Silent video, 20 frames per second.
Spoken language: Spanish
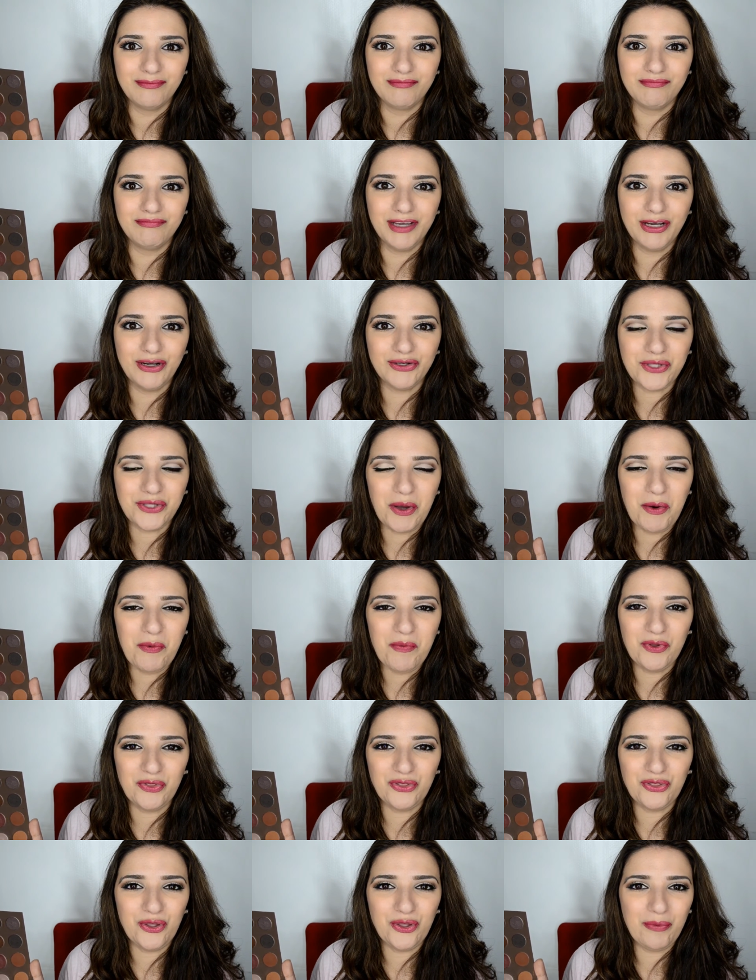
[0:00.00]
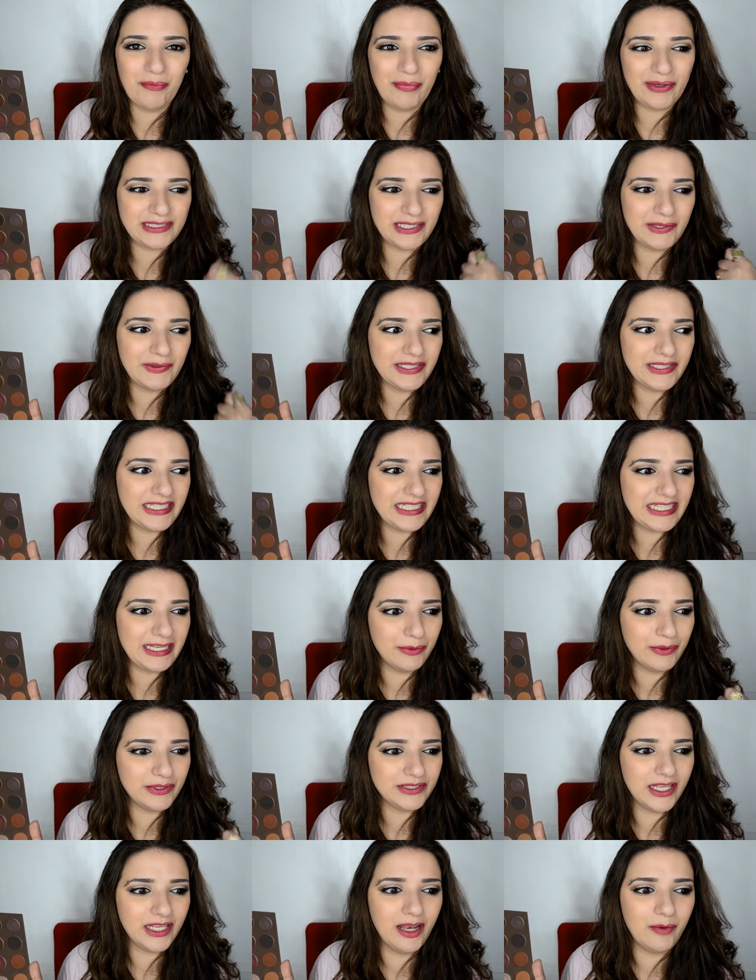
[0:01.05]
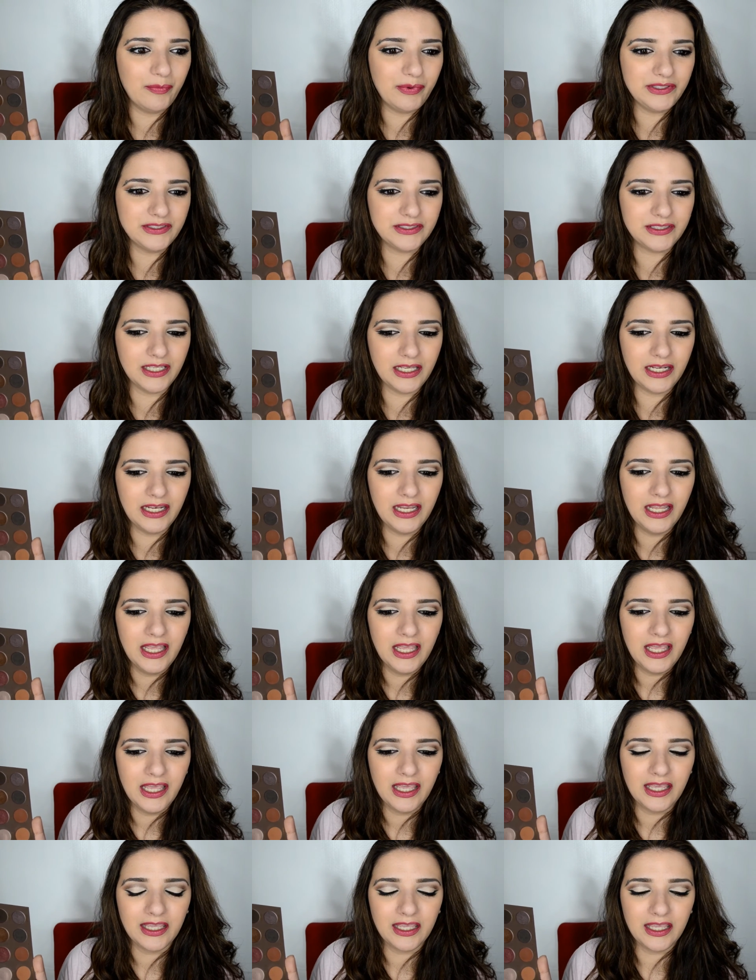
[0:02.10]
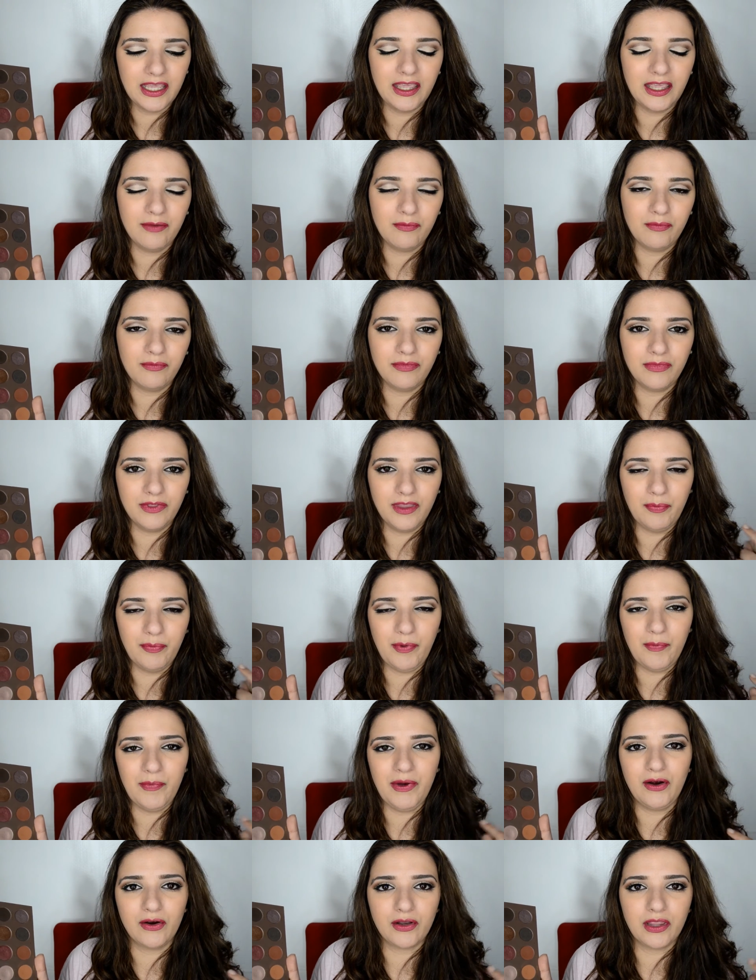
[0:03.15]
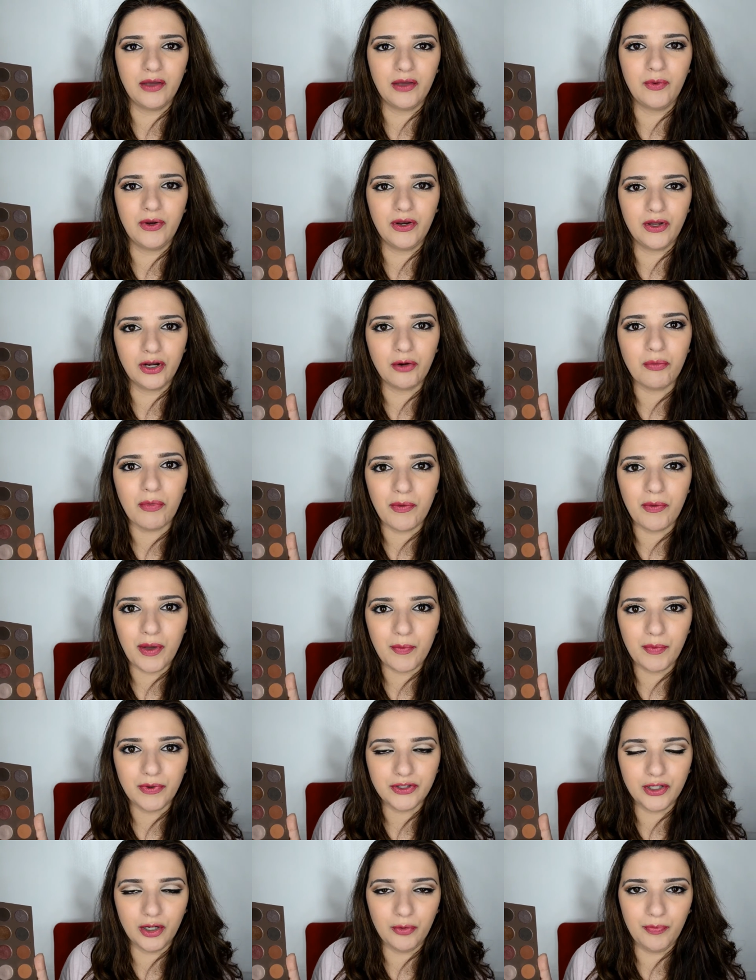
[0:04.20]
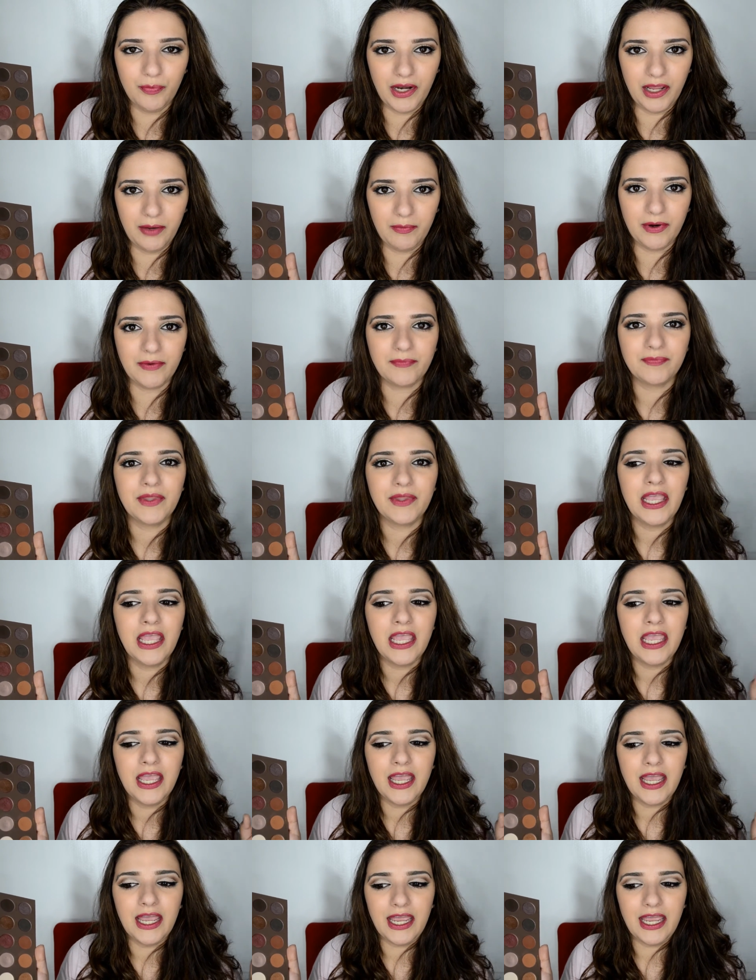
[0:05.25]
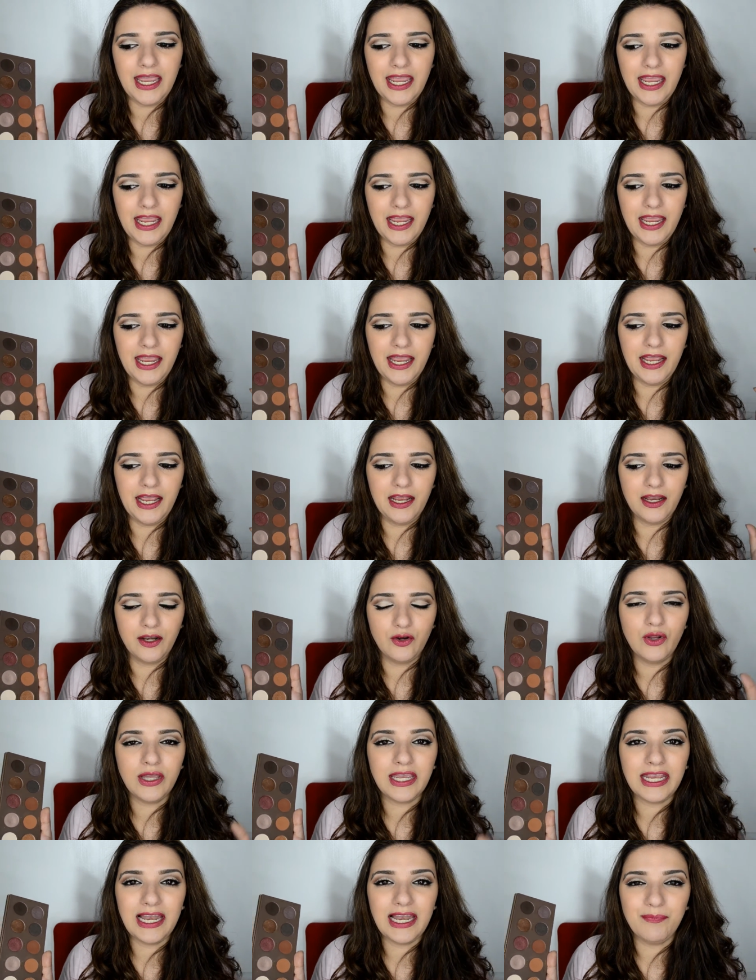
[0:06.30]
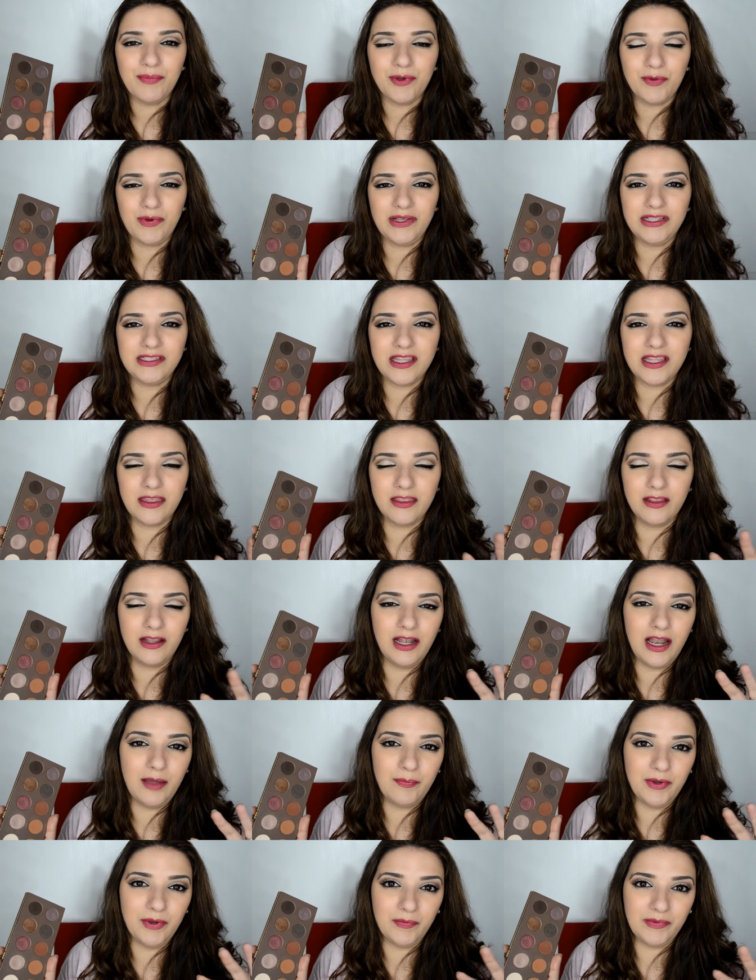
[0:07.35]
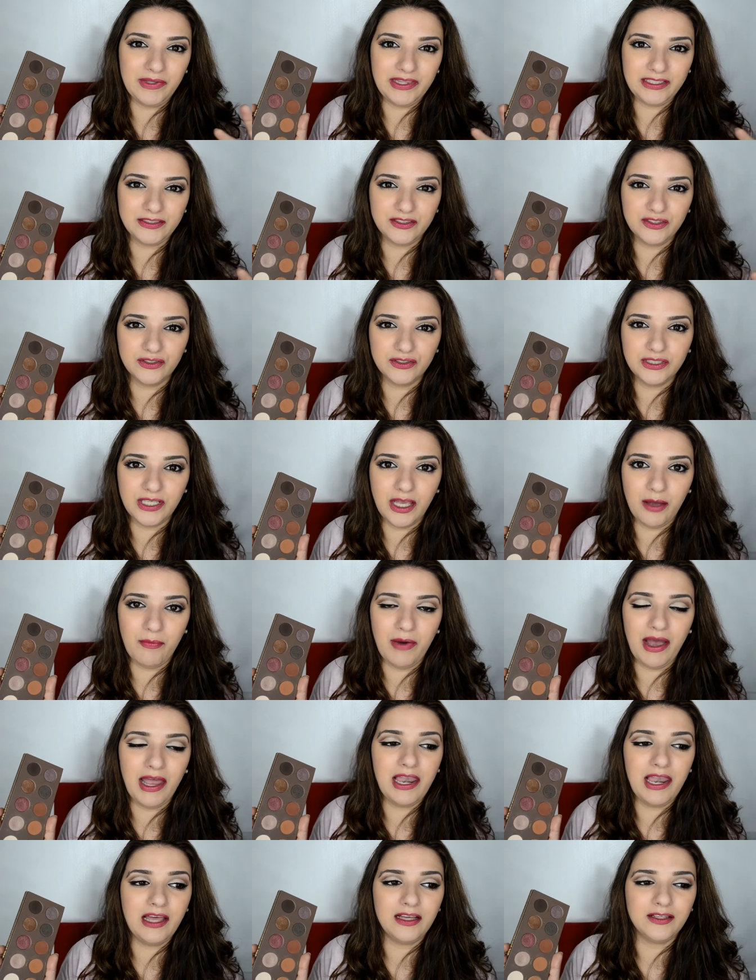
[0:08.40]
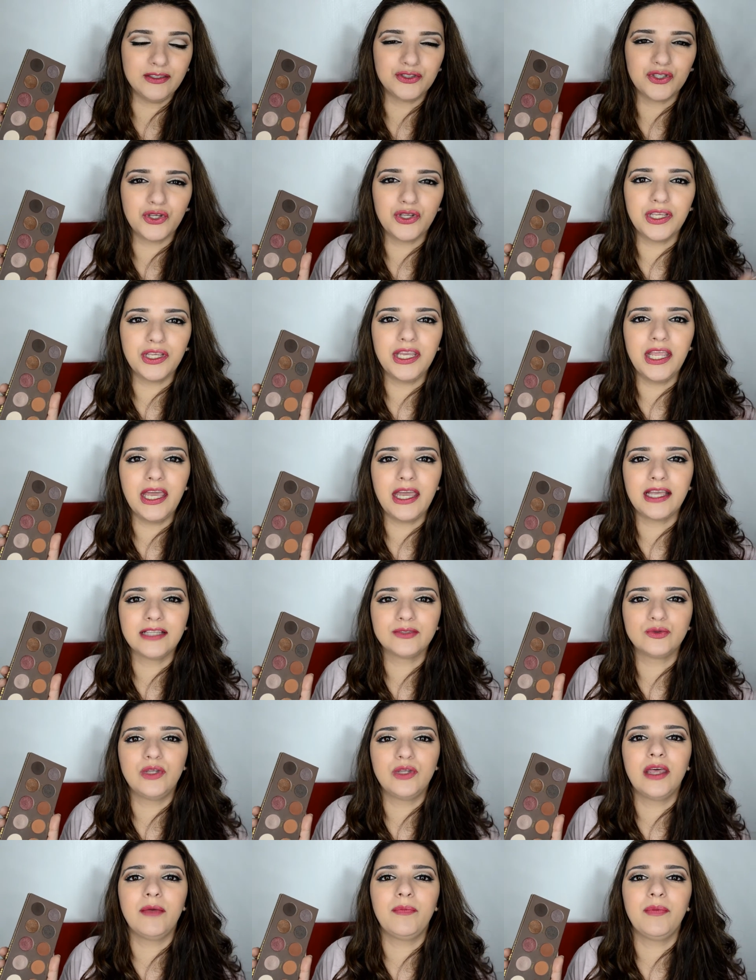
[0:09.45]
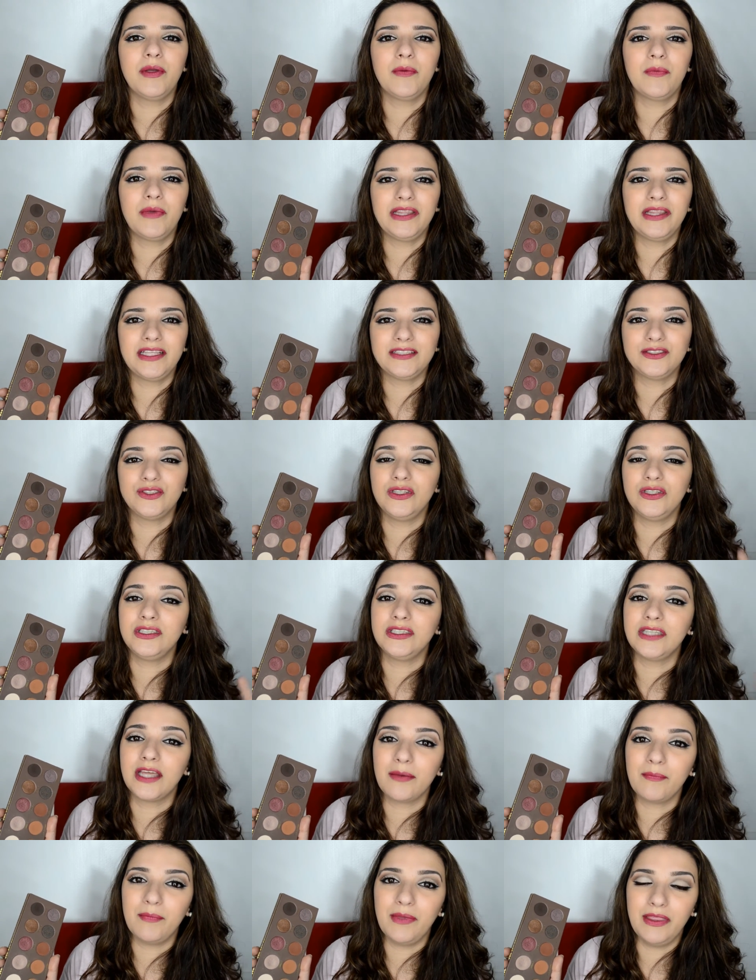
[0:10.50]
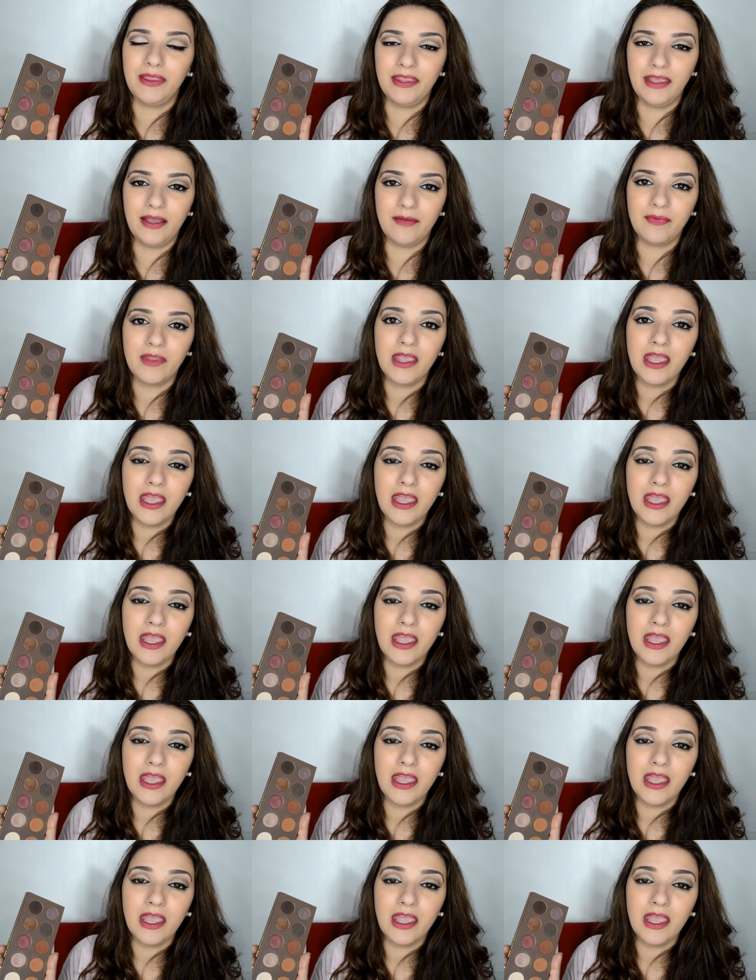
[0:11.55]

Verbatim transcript: me costaba un montón, pasaba tres veces el pincel y después me acordé, bueno, que no me había puesto el primer. Eh, no es que la, pigmentación sea mala, yo diría que es una de pigmentación intermedia.